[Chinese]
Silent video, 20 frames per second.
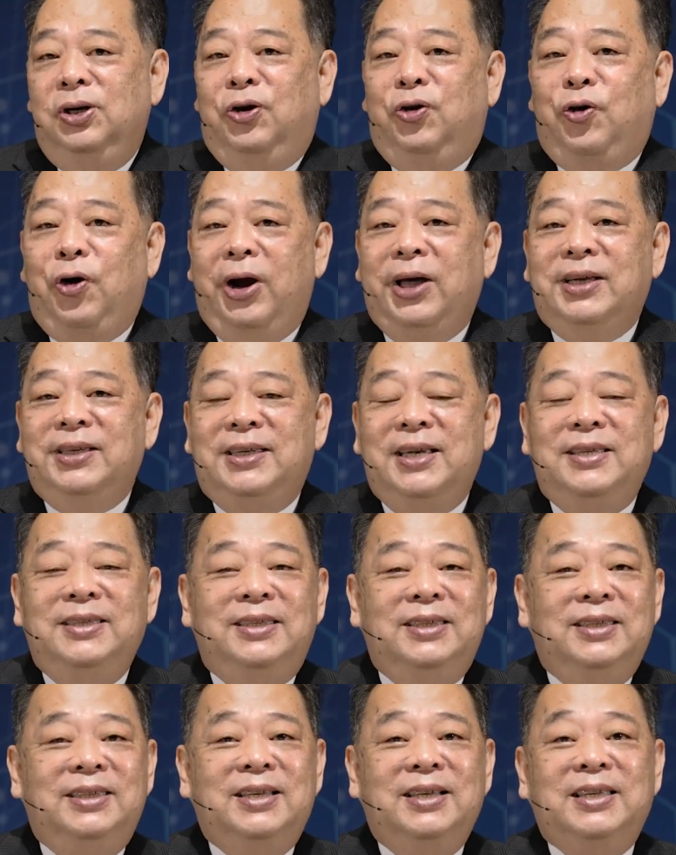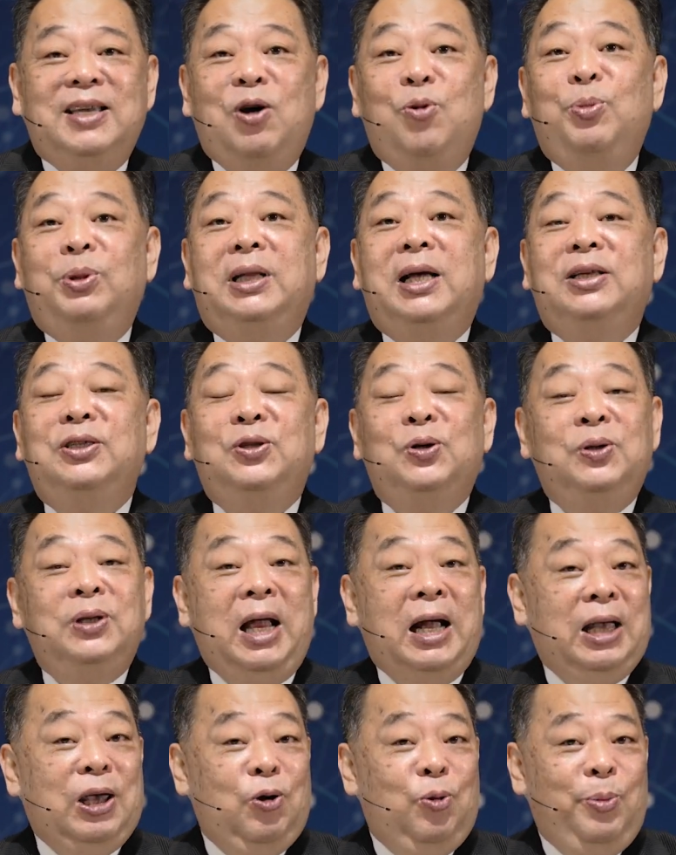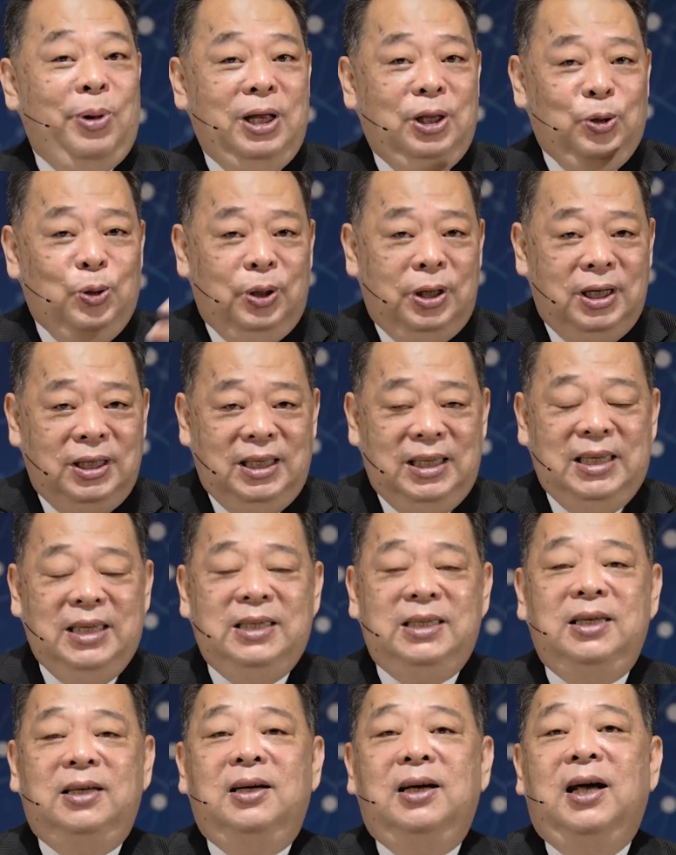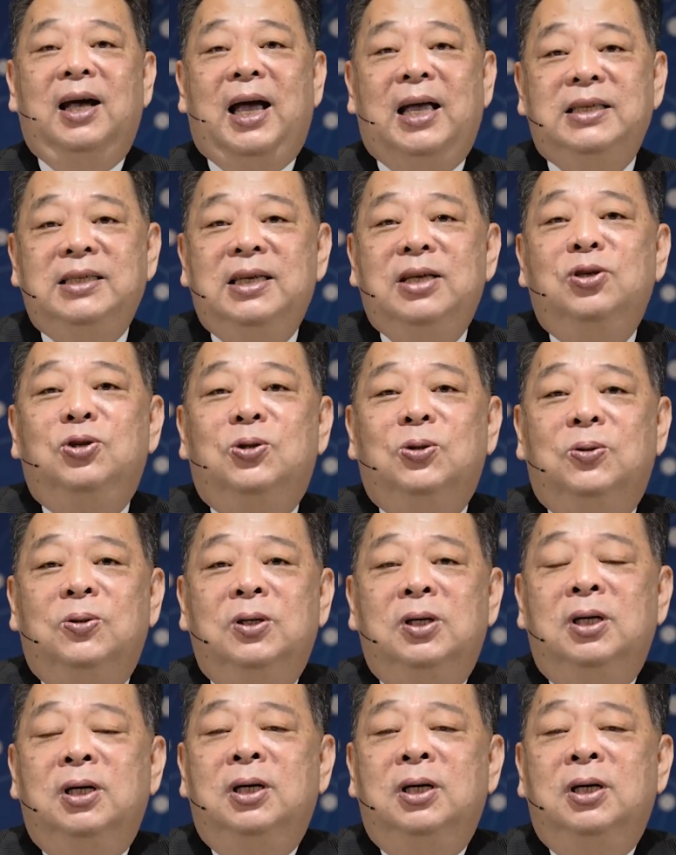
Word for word: Greg 先知正在我们当中，他给我们很多的提醒，感谢主。